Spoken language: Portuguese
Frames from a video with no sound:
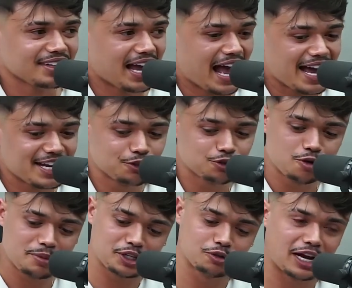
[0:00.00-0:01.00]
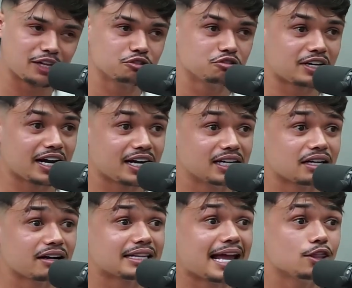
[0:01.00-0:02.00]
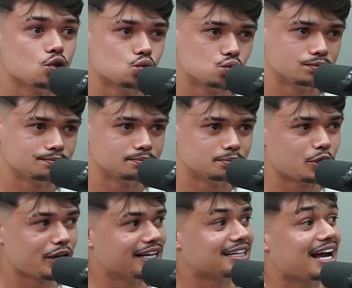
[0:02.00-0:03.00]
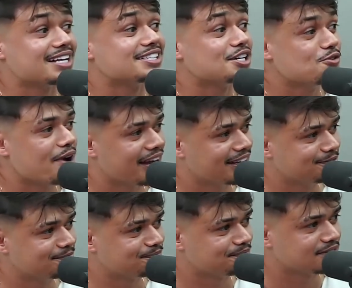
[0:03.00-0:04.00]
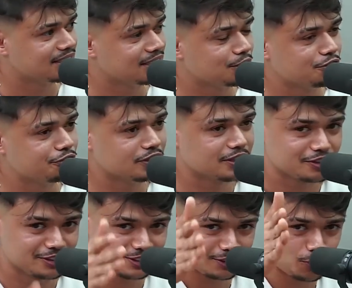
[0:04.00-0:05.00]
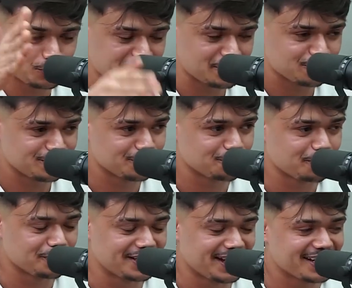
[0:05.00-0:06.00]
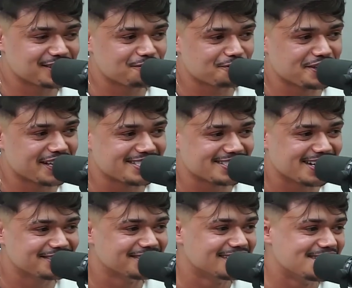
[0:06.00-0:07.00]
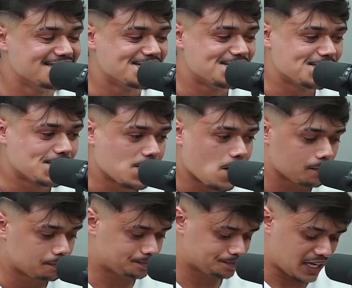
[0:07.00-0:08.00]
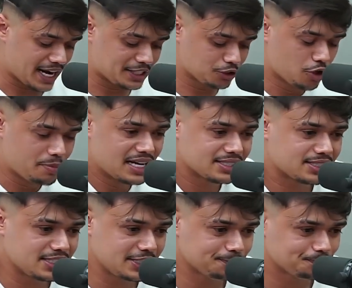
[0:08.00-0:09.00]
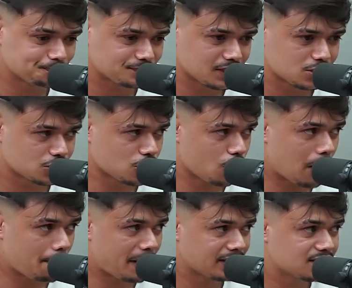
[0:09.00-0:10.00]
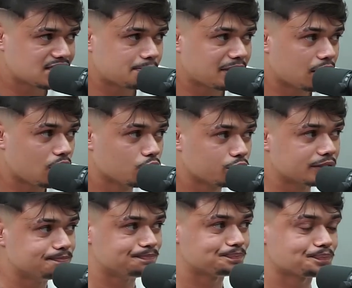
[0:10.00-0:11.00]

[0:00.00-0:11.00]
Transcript: Aí eu dormi do lado do cara que ele tava até nu, porque ele tava sem cueca. E eu, eu contei isso em outro podcast que foi engraçado. A gente dormia assim, só com a parte de cima da coluna.